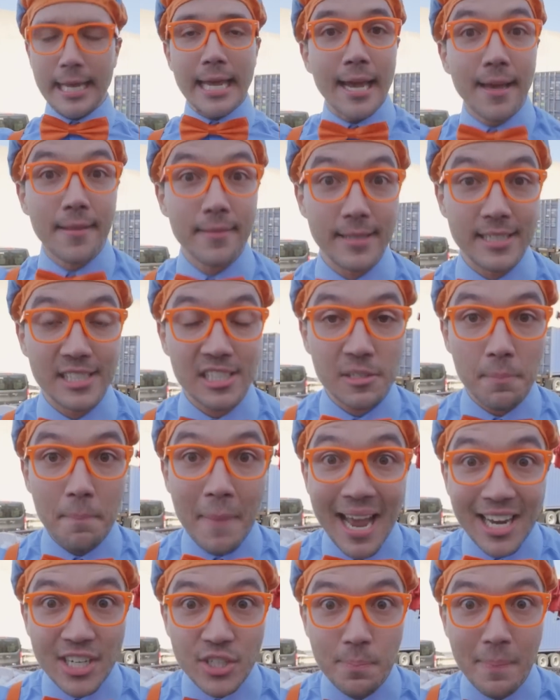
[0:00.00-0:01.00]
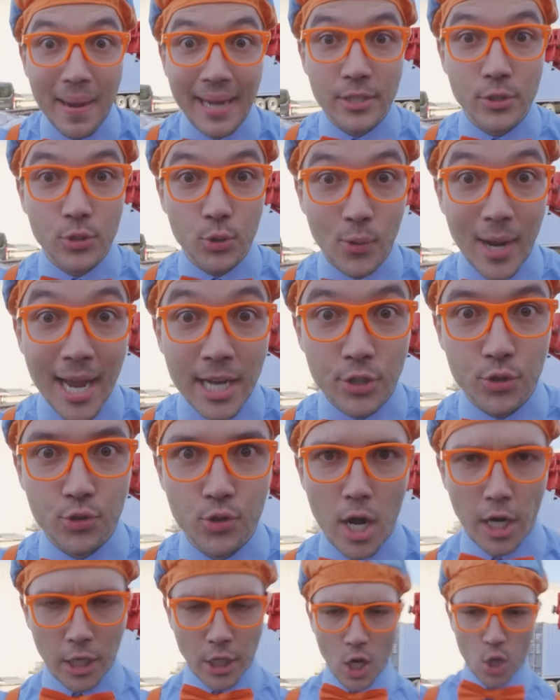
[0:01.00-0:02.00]
لكي أرى كيف
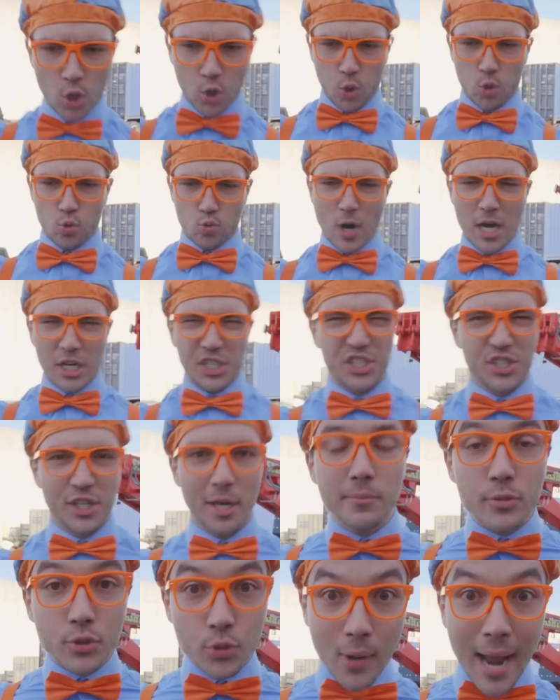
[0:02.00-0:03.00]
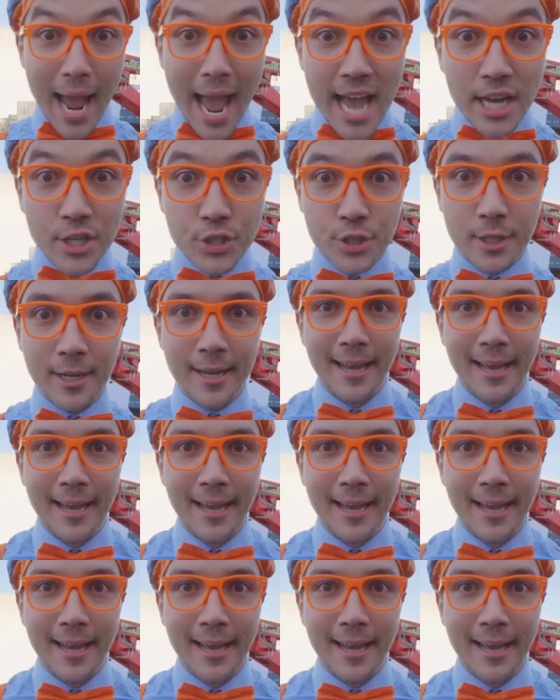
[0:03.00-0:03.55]
تقوم الشاحنة بهرس القمامة